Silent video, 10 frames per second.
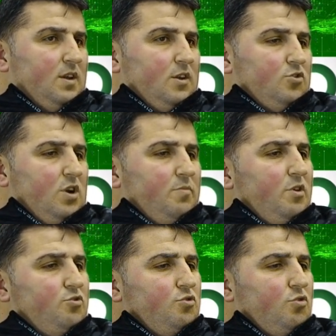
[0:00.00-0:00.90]
Şu an
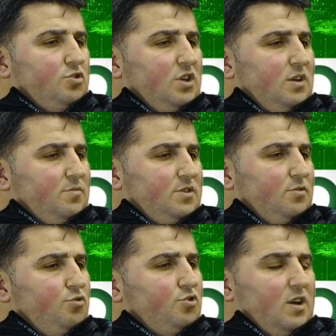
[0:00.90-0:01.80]
mevcut hocalarımızın
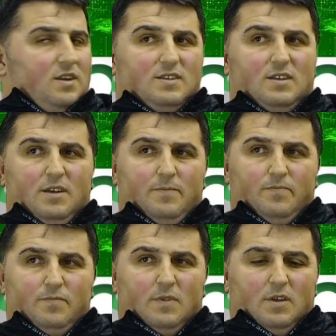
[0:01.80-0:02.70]
üç tanesini
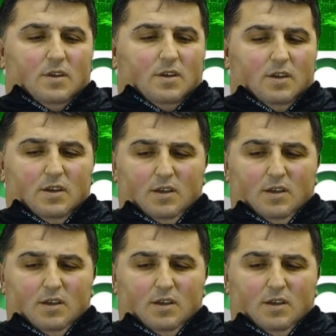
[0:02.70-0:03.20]
e,